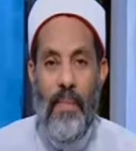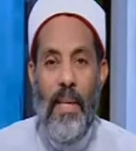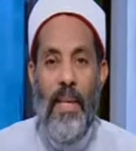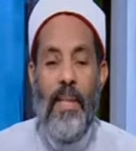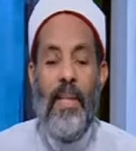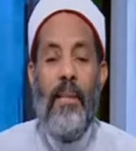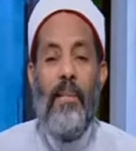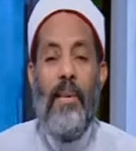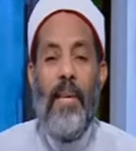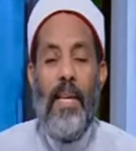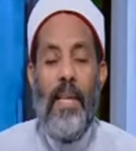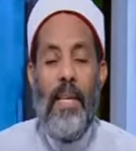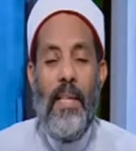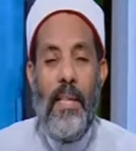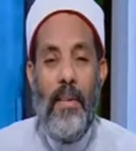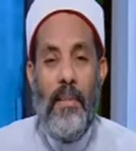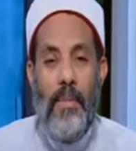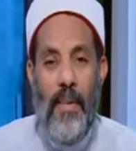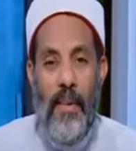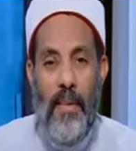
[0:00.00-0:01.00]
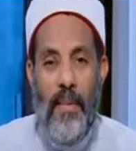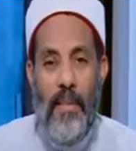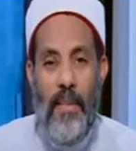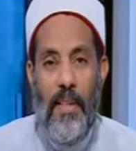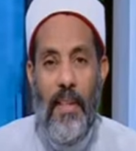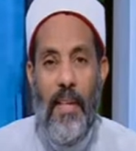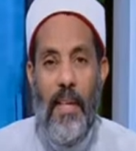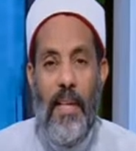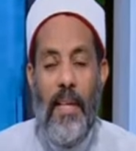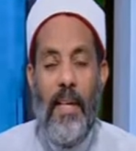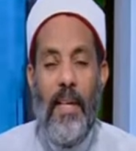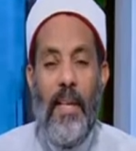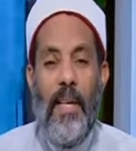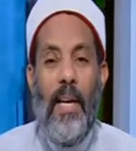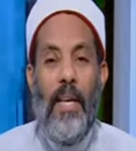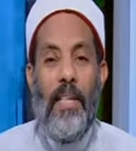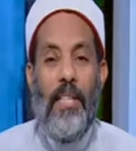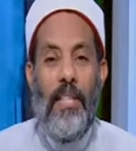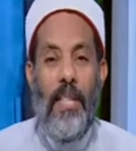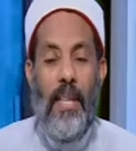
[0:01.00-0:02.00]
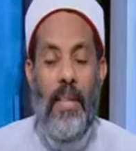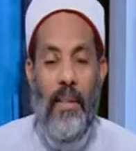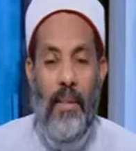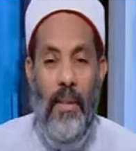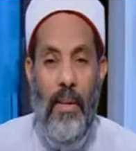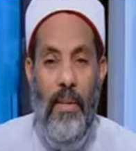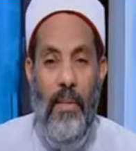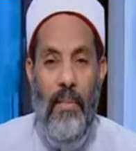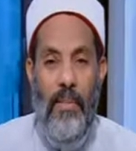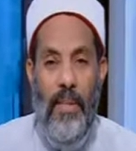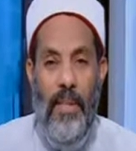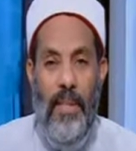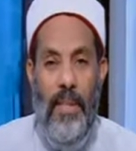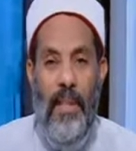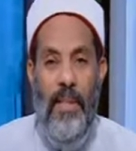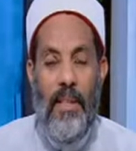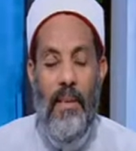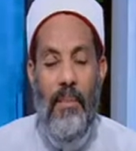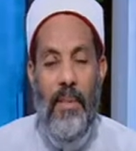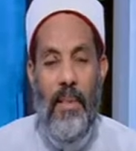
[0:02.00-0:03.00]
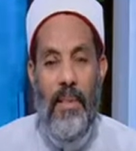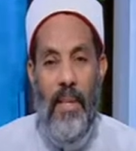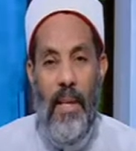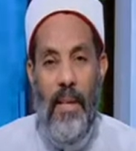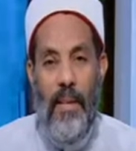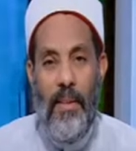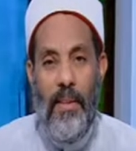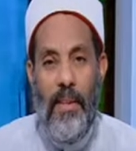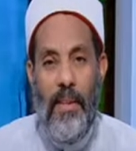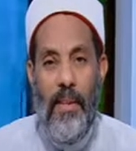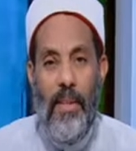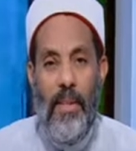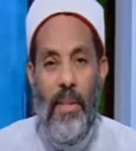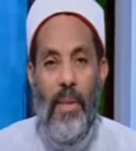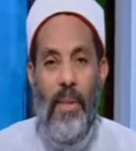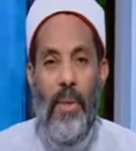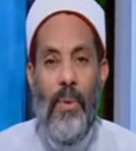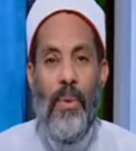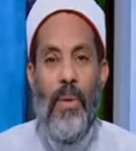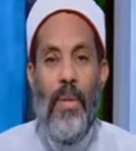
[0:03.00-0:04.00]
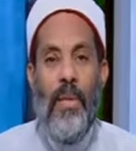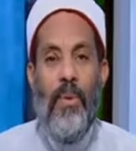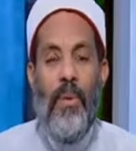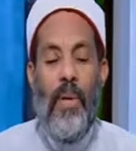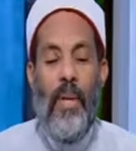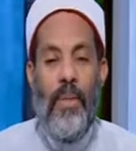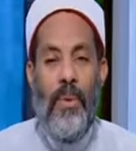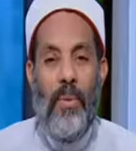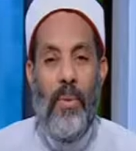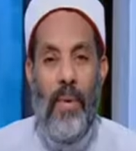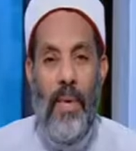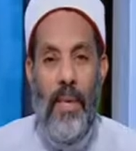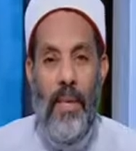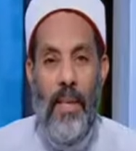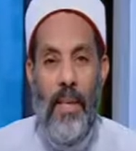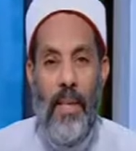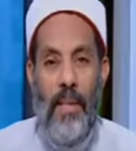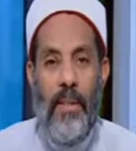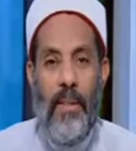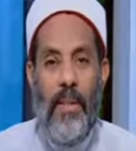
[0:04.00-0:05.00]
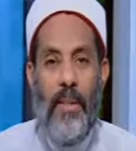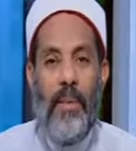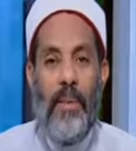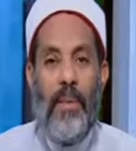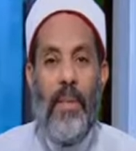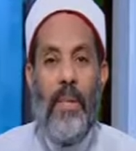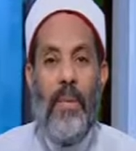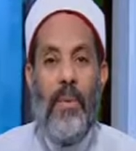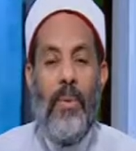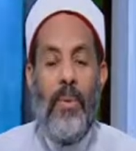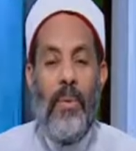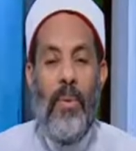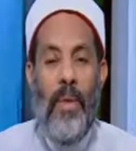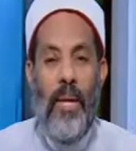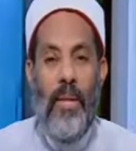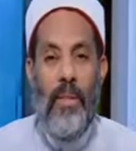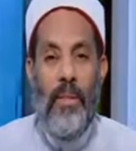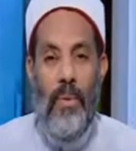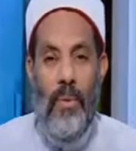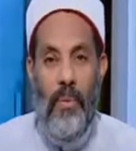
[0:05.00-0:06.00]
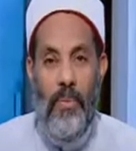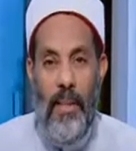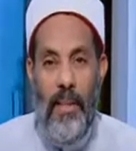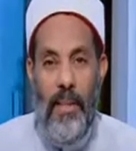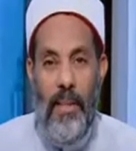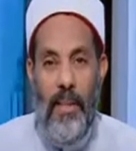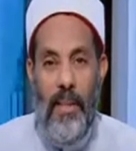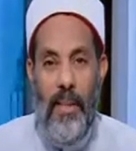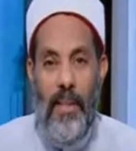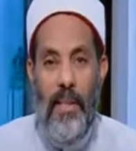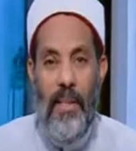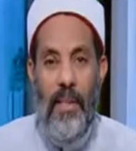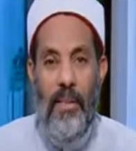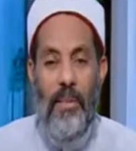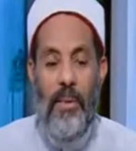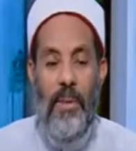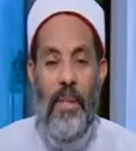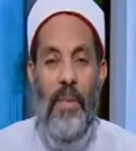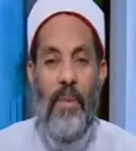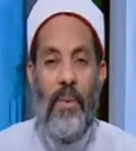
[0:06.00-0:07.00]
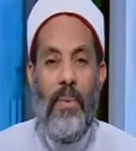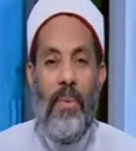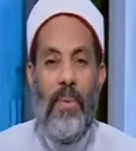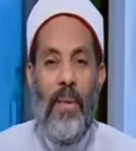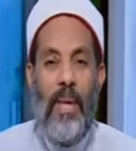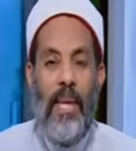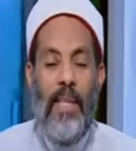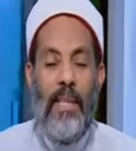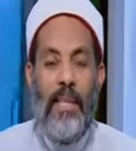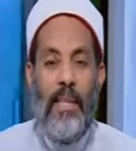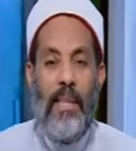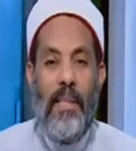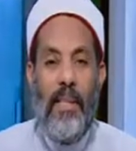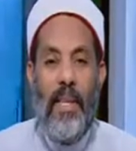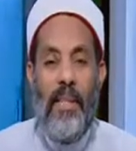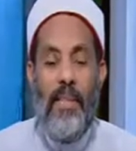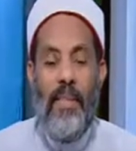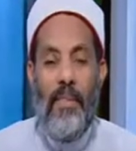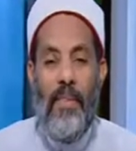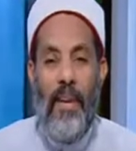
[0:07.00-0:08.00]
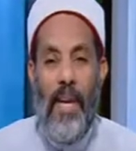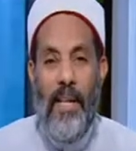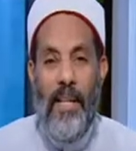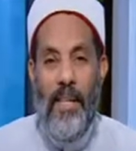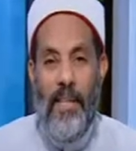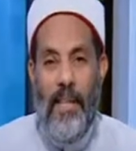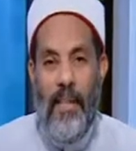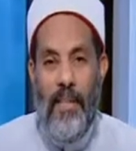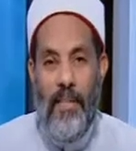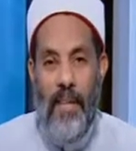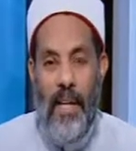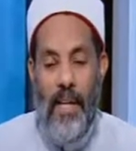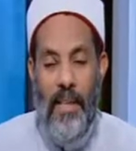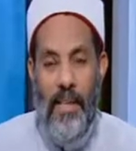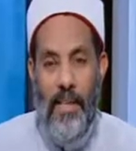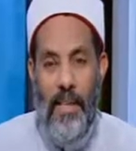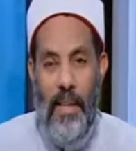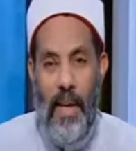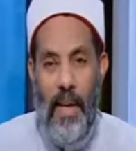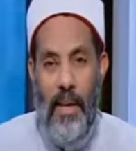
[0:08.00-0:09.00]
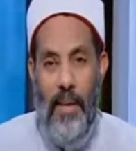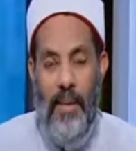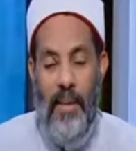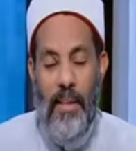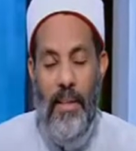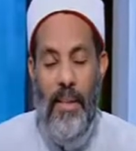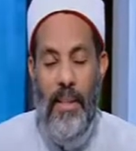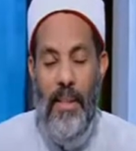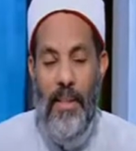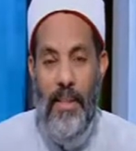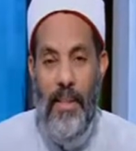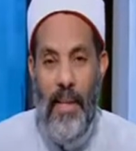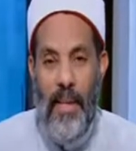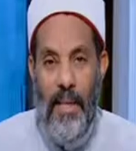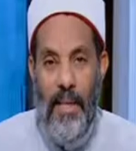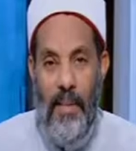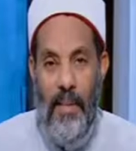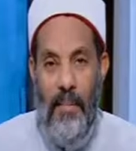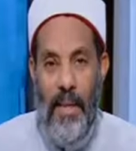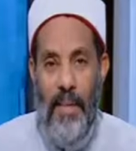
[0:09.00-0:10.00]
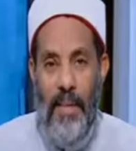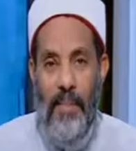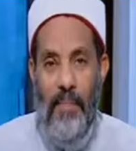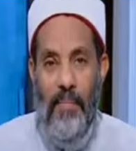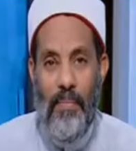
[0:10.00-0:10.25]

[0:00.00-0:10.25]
انما ايه اللي بيحصل الشيطان في الجانب الثاني يريد أن يغير يريد أن يبدل يريد أن يدفع الناس عن الحق دائما